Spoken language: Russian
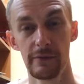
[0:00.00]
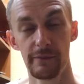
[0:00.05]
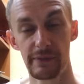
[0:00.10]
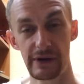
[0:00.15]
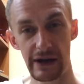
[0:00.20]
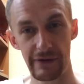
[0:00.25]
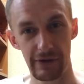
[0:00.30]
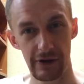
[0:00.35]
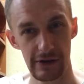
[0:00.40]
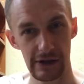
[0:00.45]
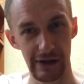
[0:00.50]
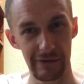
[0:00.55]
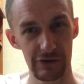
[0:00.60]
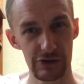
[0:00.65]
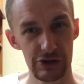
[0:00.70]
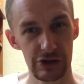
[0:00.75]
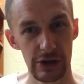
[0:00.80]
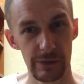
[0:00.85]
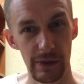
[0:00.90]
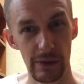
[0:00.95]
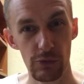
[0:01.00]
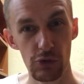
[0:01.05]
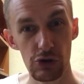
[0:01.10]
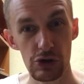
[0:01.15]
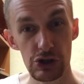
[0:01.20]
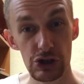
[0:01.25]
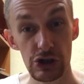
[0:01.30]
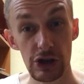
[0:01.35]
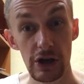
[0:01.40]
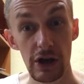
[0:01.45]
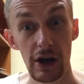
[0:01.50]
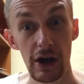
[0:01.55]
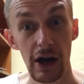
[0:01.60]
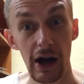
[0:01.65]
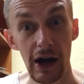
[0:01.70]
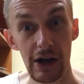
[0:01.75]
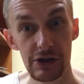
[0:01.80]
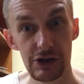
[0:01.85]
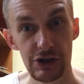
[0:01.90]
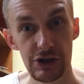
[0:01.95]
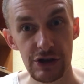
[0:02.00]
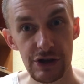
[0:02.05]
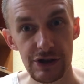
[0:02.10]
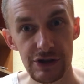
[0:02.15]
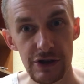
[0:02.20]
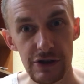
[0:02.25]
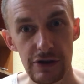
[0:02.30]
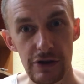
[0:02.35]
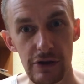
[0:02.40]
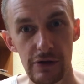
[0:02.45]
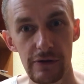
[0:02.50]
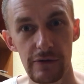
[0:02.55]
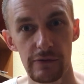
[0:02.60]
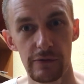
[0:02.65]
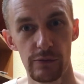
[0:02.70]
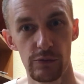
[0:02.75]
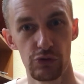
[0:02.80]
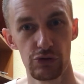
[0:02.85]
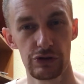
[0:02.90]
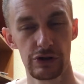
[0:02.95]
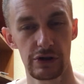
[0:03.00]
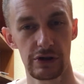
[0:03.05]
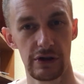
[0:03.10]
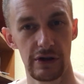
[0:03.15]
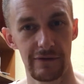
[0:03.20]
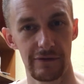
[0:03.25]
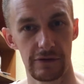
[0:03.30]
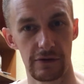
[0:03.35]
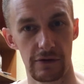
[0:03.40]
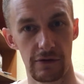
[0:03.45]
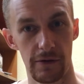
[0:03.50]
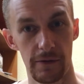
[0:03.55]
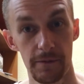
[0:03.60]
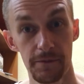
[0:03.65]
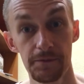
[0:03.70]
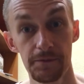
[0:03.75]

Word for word: Правая клавиша на помоечке, очистить мусорное ведро.